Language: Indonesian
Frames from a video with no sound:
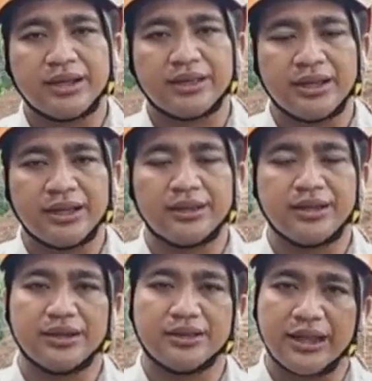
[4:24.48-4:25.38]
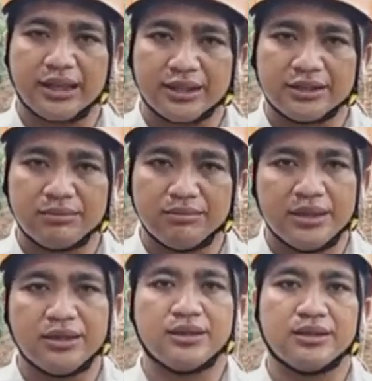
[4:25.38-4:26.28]
di mana eh, di atas
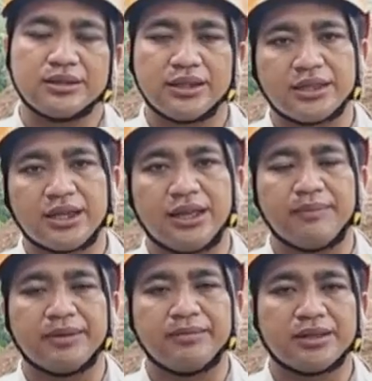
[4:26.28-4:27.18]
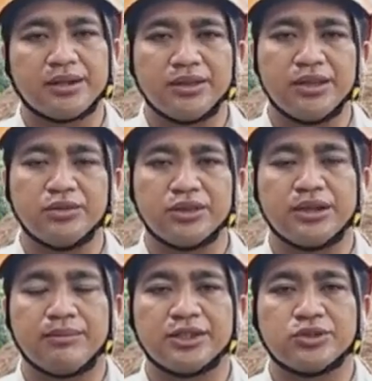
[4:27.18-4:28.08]
tebing sekitar 8 meter menimbun
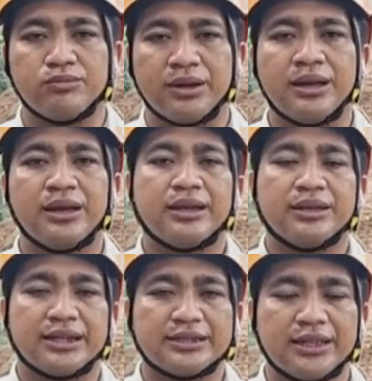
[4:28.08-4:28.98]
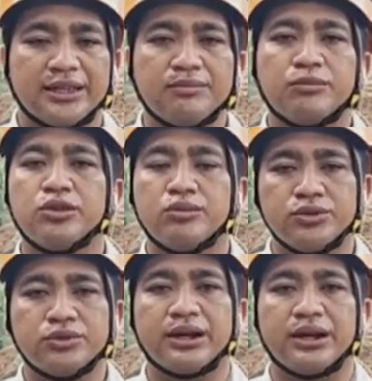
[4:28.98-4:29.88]
13 rumah yang saat ini
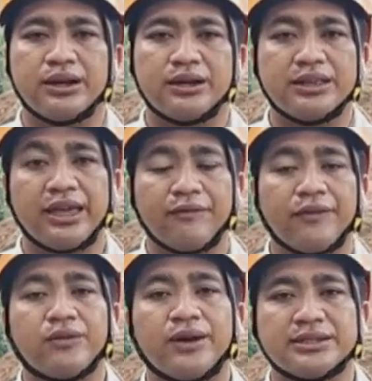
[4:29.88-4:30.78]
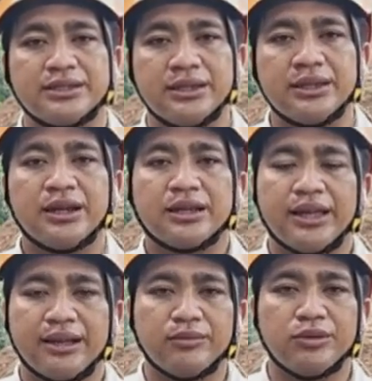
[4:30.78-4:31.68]
belum juga eh, dievakuasi
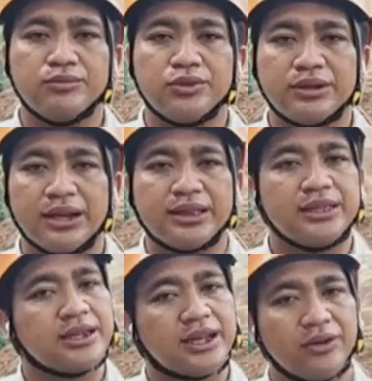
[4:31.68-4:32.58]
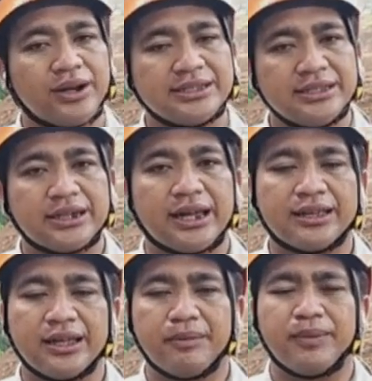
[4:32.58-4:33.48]
dan belum juga direlokasi
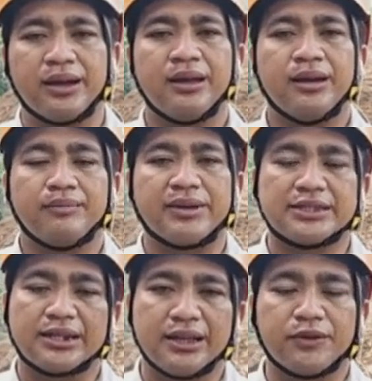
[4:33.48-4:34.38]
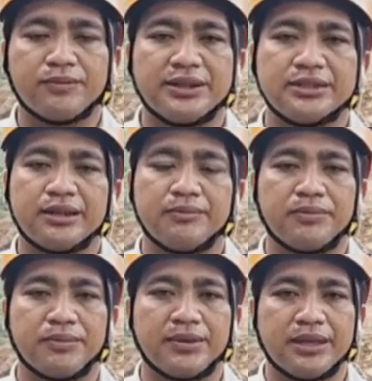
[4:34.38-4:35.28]
karena apa? Berdasarkan informasi dari
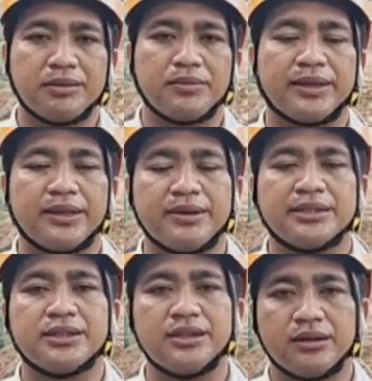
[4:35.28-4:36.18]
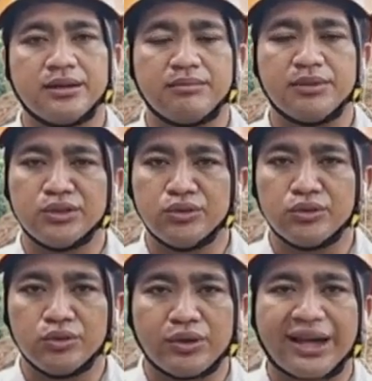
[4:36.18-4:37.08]
BPBD, BPBD masih eh,
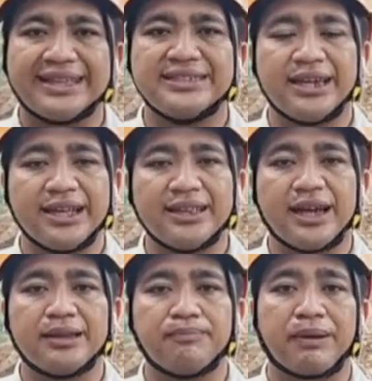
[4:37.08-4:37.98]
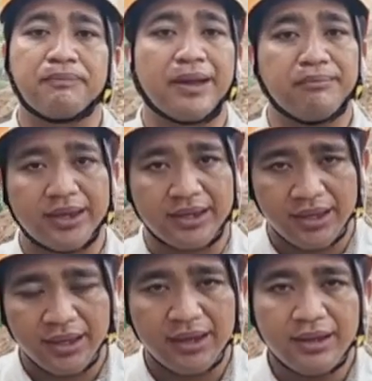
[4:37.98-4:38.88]
menunggu kajian dari
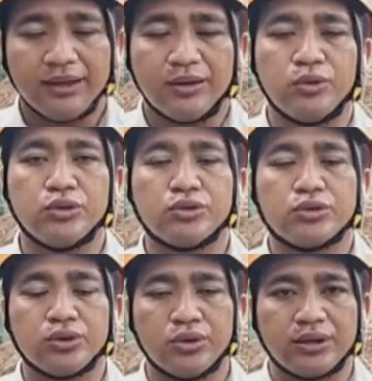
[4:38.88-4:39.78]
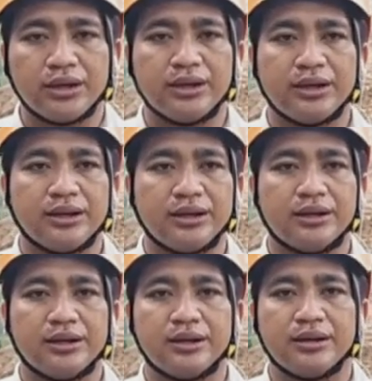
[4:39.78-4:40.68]
PPMBG untuk
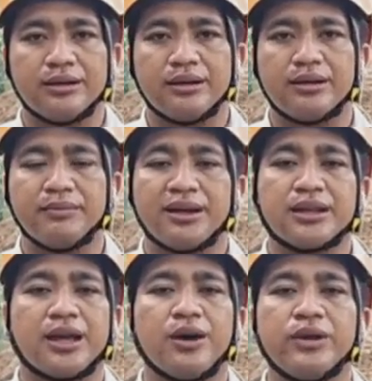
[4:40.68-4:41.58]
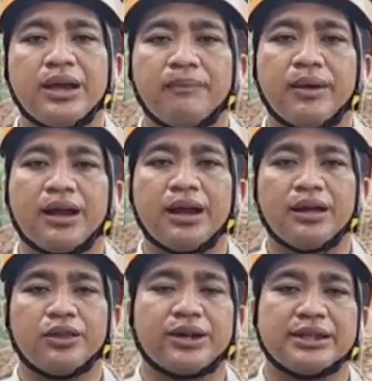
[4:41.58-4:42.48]
eh, mengetahui
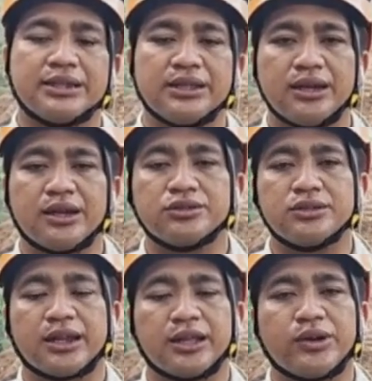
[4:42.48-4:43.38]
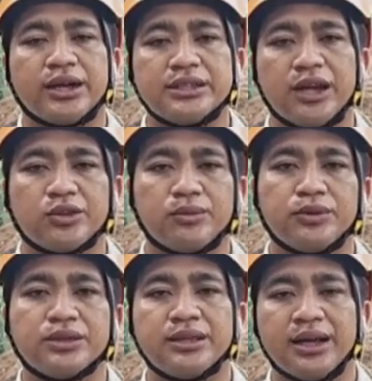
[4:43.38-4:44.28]
apakah lokasi ini harus direlokasi
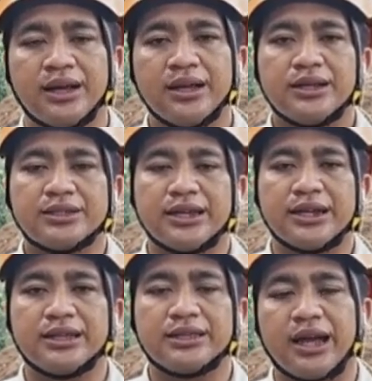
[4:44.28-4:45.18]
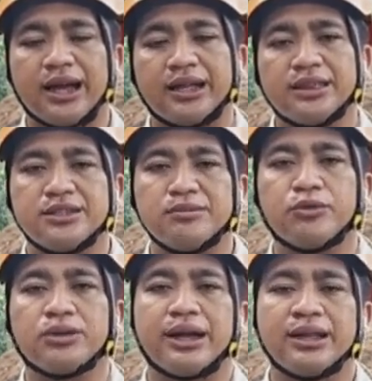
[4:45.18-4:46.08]
ataupun tidak sehingga nanti akan
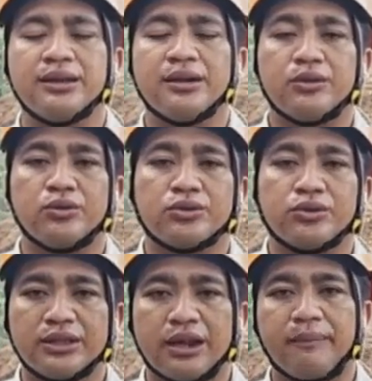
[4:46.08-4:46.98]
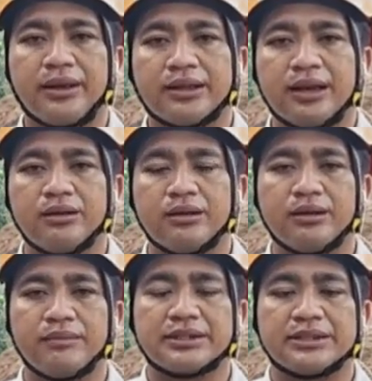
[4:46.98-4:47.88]
disimpulkan untuk dirapatkan
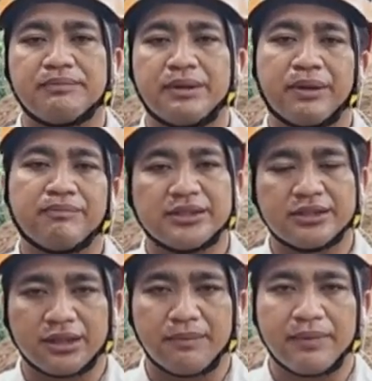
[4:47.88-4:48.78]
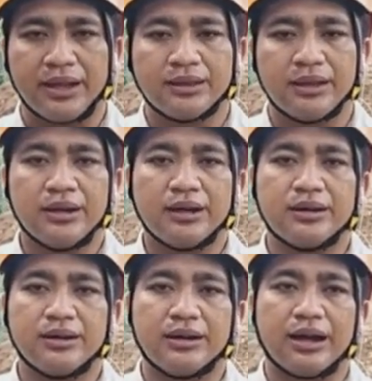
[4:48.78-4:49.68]
eh, bersama Pemda setempat
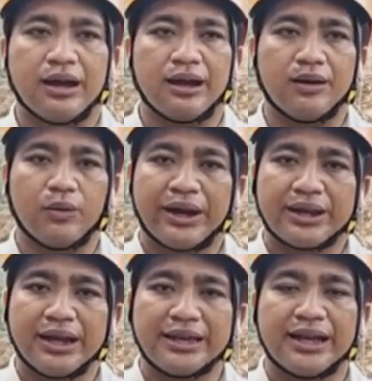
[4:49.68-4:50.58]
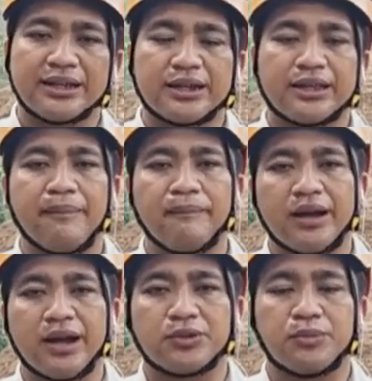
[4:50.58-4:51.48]
Eh, warga yang
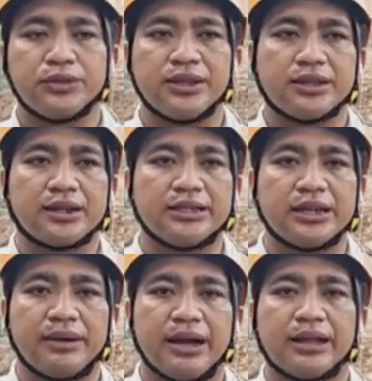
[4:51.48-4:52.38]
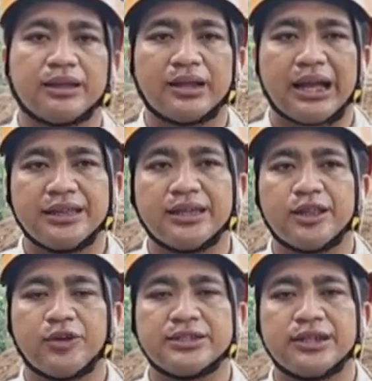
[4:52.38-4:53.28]
terdampak ataupun yang terancam akan
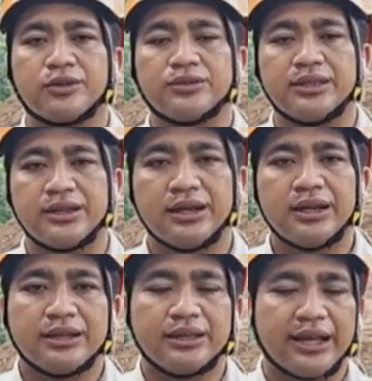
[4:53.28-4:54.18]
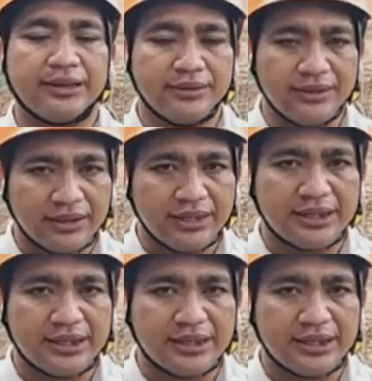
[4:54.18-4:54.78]
direlokasi atau tidak. Dan